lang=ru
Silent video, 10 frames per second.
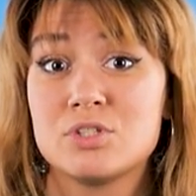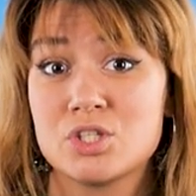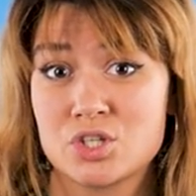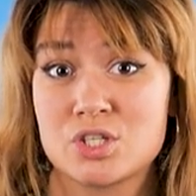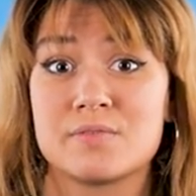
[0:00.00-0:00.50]

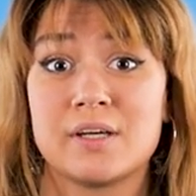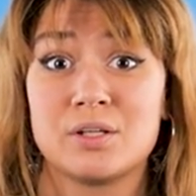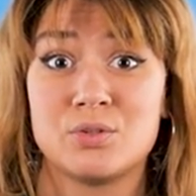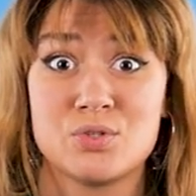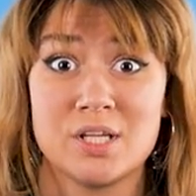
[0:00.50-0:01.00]
Держи
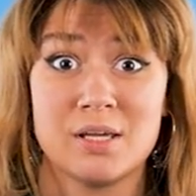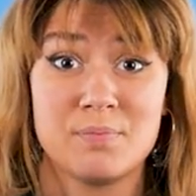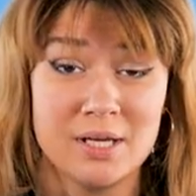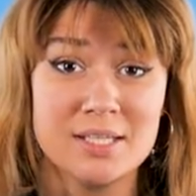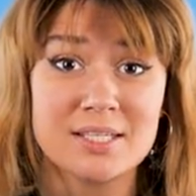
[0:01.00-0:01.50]
своих друзей
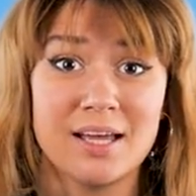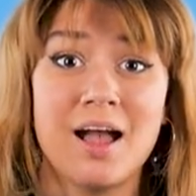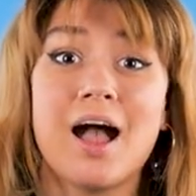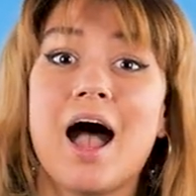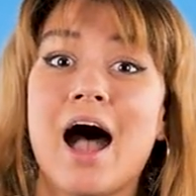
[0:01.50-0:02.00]

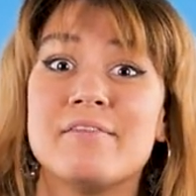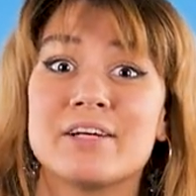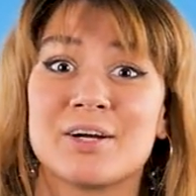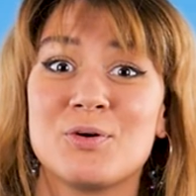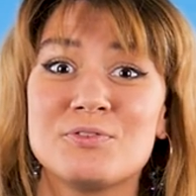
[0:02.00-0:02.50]
близко, а
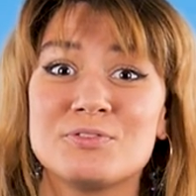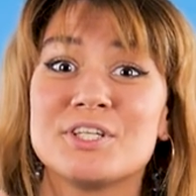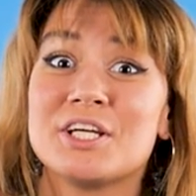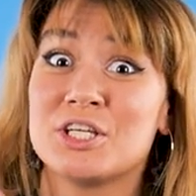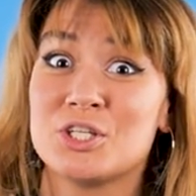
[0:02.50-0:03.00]
врагов
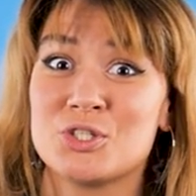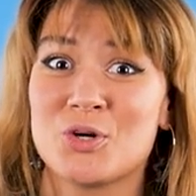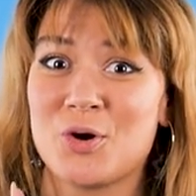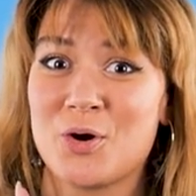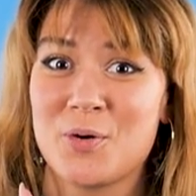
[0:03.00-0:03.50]

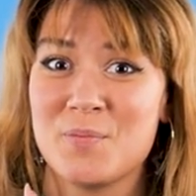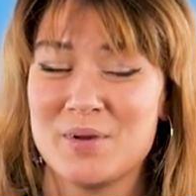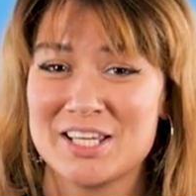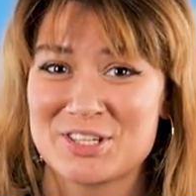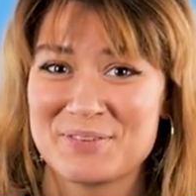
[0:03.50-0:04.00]
еще
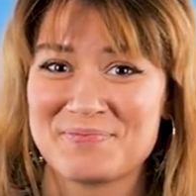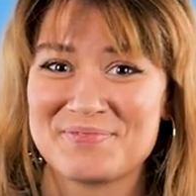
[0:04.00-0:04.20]
ближе.